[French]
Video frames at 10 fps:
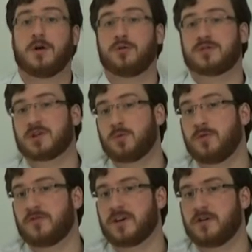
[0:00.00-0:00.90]
Le syndrome
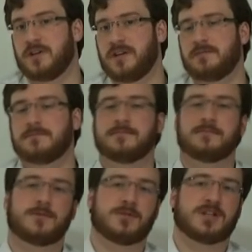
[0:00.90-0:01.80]
de Frégoli,
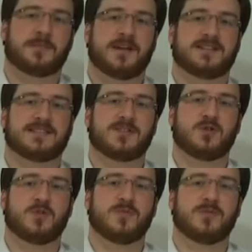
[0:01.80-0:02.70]
que j'appelle
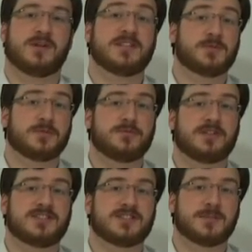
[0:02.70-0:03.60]
syndrome de l'espion du
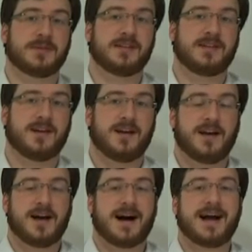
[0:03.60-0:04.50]
KGB,
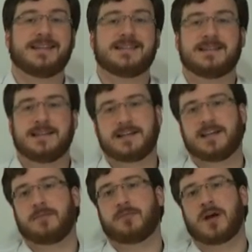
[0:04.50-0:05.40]
a été
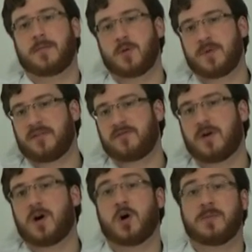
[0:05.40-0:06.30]
décrit pour la première
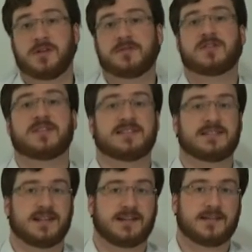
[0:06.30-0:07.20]
fois en
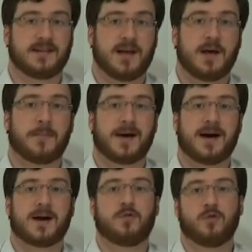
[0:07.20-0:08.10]
1927
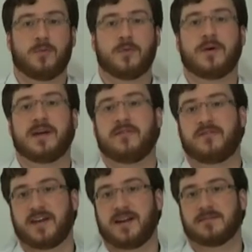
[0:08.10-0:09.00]
par Courbon et
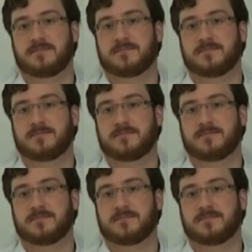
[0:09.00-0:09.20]
Fail.